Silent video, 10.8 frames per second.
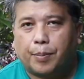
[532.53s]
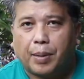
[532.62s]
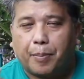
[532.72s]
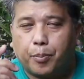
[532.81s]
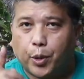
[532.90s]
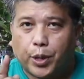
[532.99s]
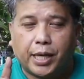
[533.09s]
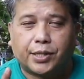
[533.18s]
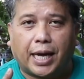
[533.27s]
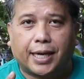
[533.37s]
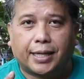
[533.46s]
สำหรับปุ๋ยที่
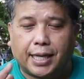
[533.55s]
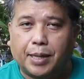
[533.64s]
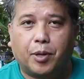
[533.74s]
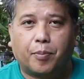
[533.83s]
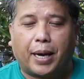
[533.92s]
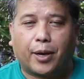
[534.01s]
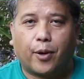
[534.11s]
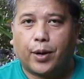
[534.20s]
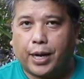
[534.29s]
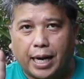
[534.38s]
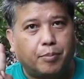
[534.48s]
จะใส่เติมลงไปก็
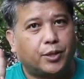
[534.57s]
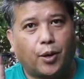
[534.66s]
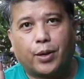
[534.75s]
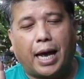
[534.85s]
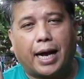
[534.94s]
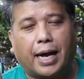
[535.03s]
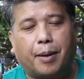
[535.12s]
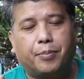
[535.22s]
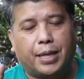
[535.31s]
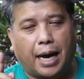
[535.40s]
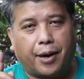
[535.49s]
แนะนำ 2 อย่างครับ
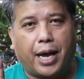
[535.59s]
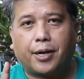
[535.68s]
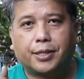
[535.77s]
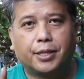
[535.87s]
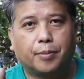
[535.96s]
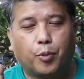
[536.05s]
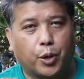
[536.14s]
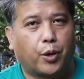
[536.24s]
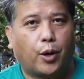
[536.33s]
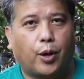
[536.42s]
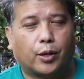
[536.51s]
อย่างแรกก็คือปุ๋ย
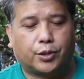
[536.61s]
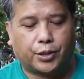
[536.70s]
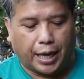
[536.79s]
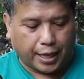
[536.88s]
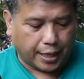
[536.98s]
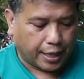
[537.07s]
คอกใส่